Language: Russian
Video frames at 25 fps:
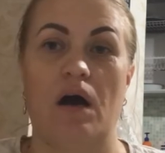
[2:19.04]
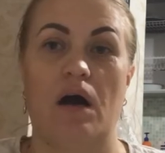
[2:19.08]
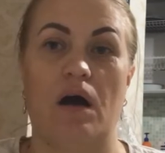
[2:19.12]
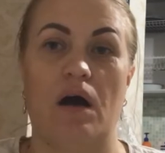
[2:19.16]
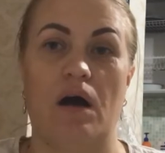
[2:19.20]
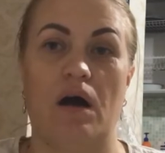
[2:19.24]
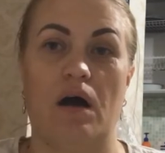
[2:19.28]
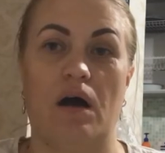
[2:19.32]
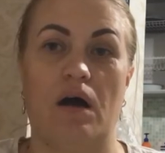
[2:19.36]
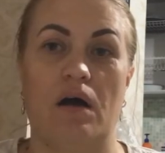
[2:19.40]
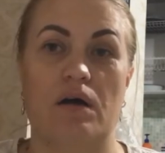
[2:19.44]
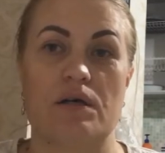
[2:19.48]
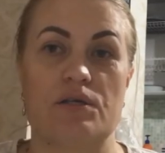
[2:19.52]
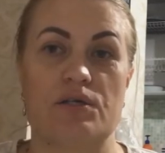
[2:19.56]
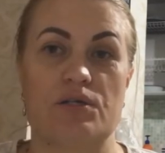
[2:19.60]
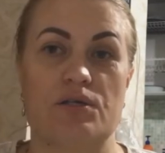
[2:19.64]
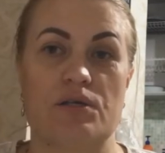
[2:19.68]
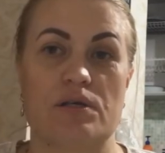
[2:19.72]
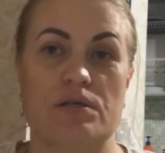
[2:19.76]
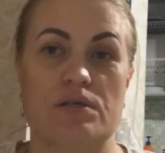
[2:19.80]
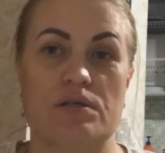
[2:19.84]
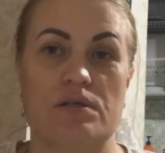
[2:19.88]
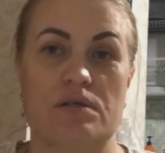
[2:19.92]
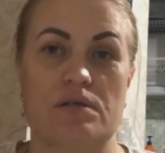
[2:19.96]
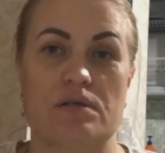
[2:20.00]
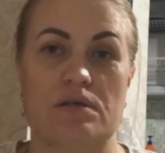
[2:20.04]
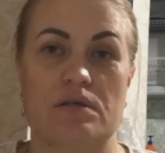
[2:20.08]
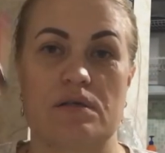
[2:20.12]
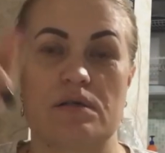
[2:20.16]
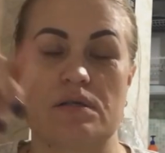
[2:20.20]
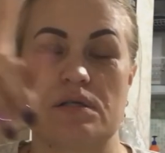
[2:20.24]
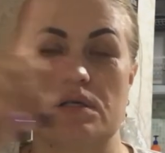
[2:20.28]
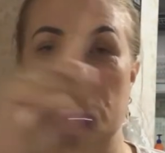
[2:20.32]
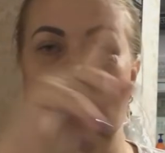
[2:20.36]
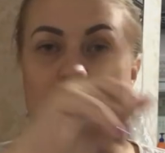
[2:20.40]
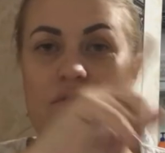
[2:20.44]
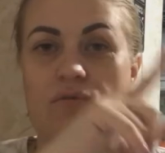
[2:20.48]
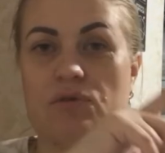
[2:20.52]
а сейчас
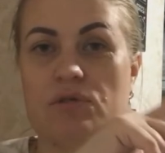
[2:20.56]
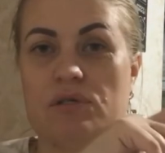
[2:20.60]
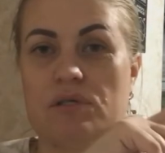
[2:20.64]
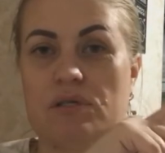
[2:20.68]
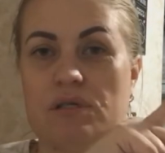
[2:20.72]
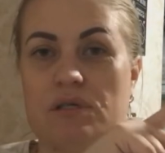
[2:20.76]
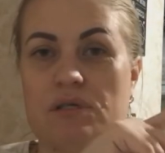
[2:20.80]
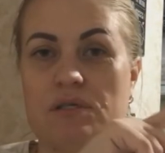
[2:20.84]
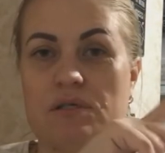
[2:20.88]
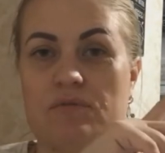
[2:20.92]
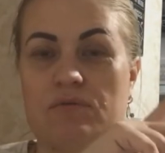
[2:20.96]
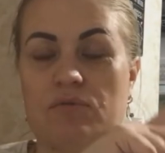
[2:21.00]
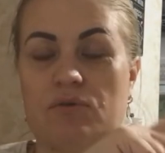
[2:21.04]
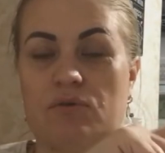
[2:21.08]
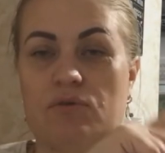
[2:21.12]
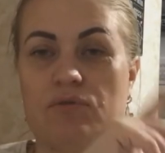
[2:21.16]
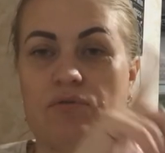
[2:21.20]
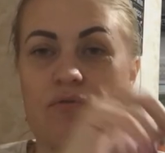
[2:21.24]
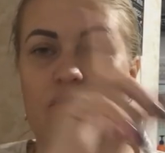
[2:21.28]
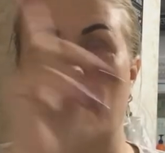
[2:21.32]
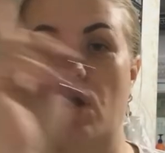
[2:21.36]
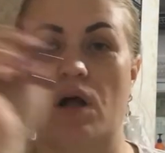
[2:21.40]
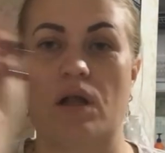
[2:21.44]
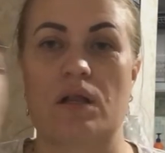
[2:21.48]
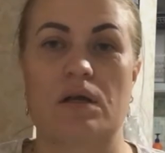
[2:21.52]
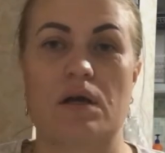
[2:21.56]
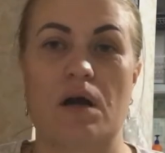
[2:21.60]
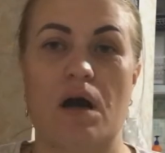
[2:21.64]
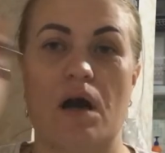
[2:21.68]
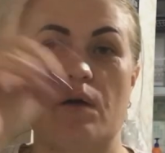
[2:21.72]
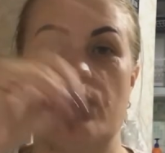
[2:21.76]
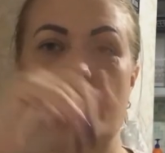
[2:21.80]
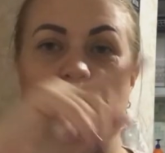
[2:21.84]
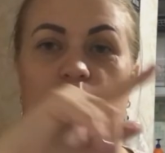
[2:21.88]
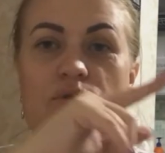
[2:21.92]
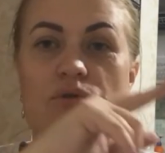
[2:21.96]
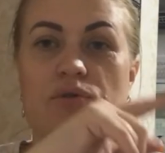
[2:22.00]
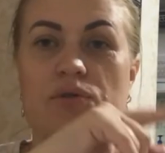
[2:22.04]
где-то вот здесь вот в
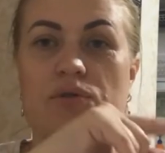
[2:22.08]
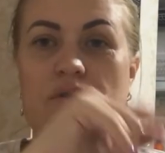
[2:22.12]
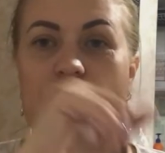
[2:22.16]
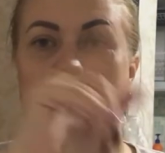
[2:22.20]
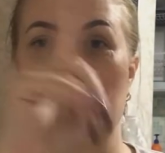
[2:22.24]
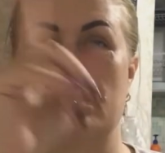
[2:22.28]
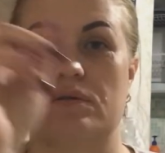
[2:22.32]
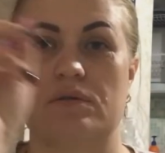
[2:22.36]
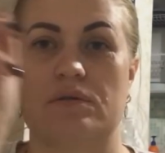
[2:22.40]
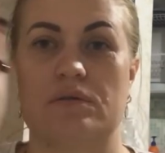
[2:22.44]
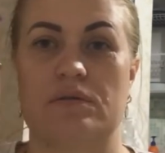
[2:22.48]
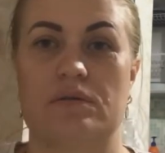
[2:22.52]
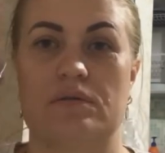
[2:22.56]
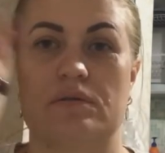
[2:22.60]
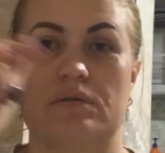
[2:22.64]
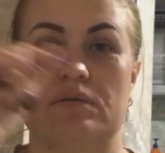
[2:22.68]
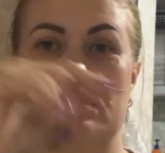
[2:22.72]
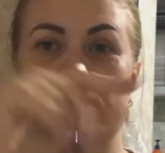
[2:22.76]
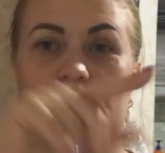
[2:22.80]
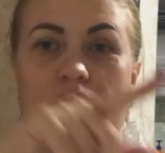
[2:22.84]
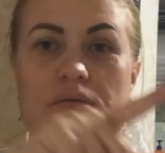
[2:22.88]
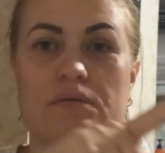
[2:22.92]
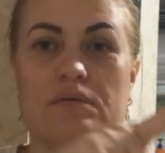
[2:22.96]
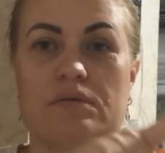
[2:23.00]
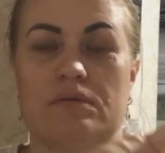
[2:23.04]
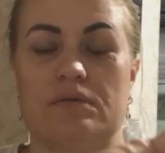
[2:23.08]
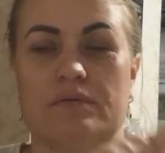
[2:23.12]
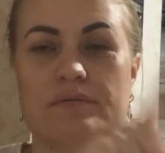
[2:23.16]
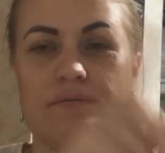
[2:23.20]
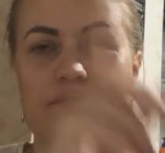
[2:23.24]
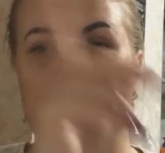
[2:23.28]
уголках будет, э,